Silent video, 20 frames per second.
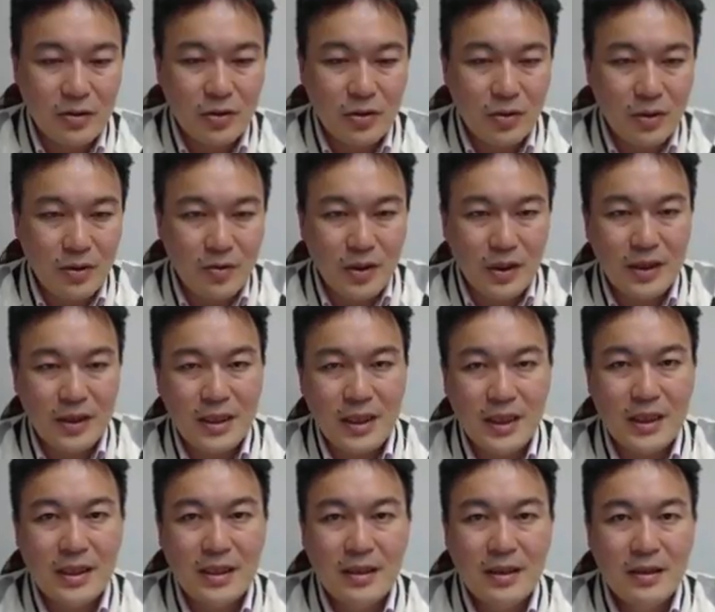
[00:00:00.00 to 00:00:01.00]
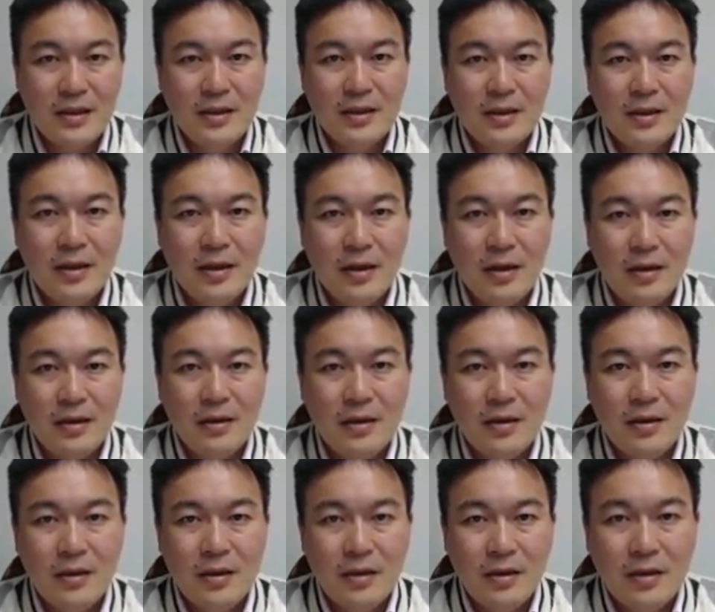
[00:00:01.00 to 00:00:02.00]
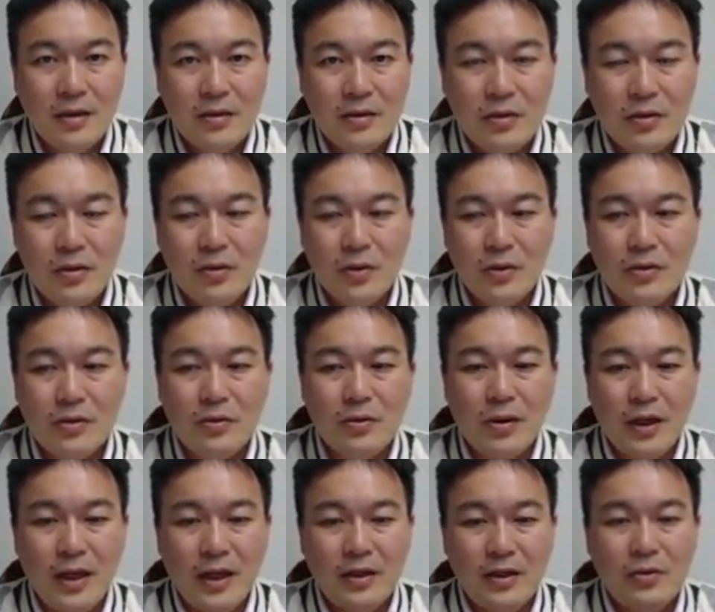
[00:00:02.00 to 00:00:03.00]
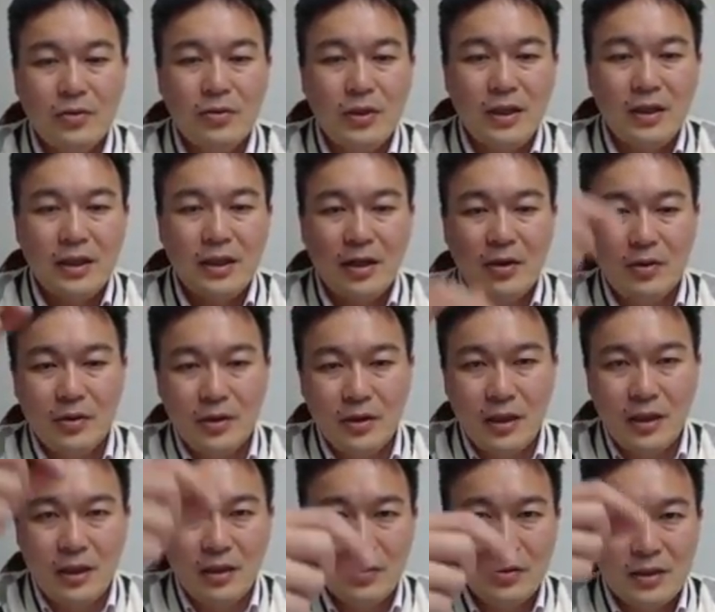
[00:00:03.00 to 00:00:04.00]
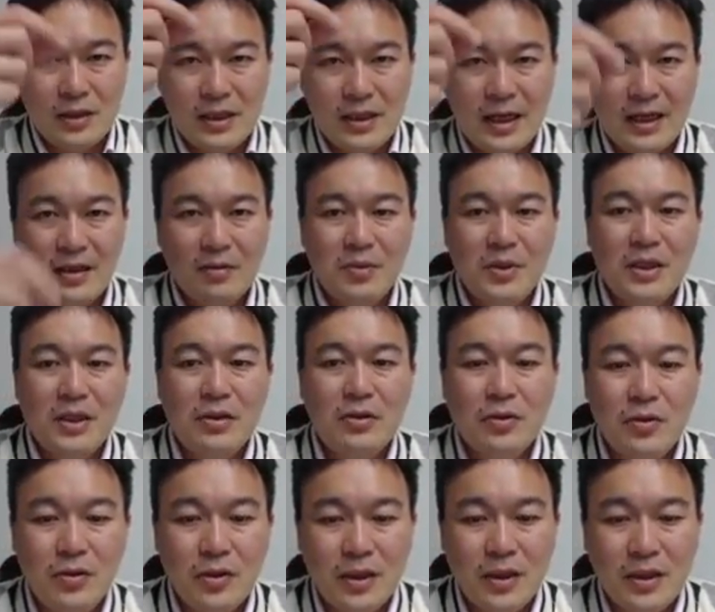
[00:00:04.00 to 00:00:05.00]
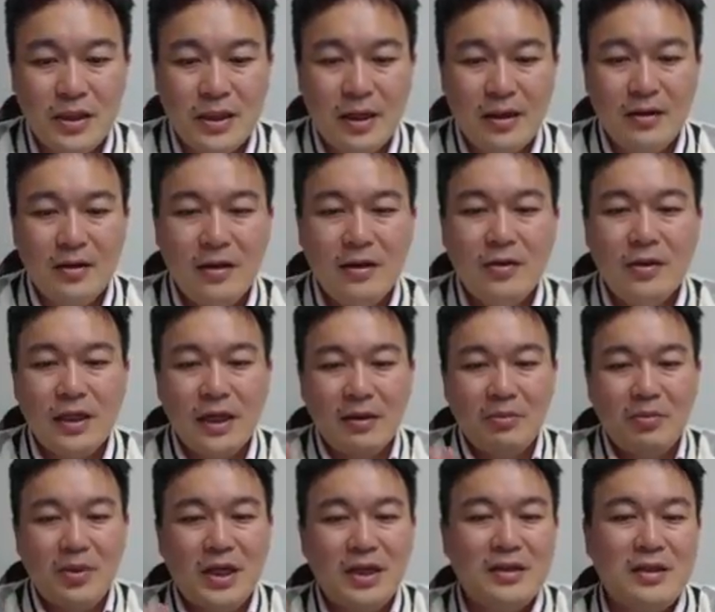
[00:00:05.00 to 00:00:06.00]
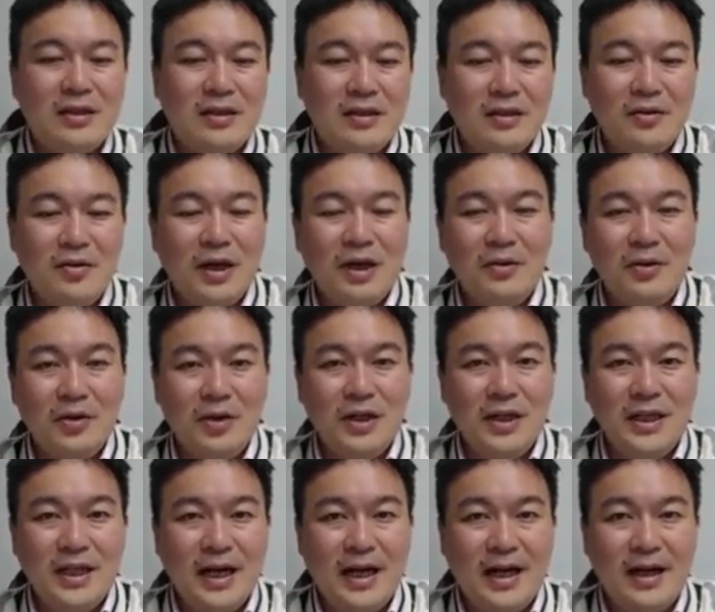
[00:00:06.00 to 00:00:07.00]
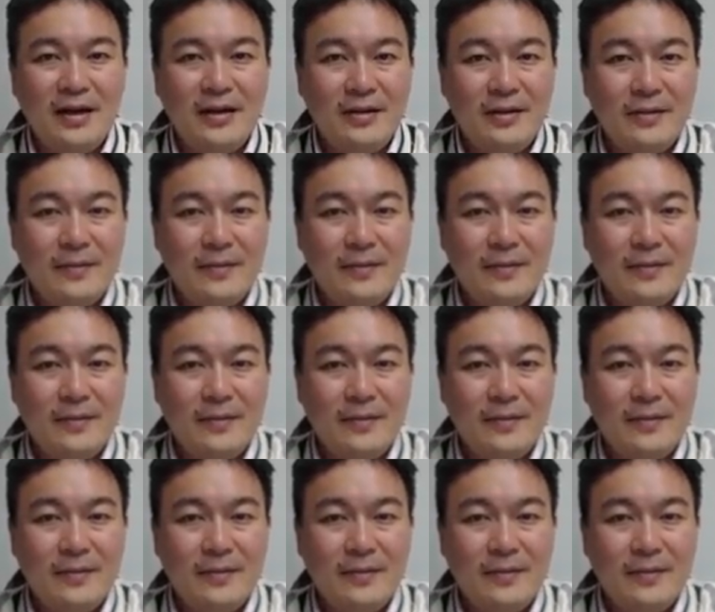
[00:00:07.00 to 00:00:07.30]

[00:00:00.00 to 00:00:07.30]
呢就会越低。好，所以我如果 A 固定，那我能够加的 P 就越小，因为它偏心的越来越厉害。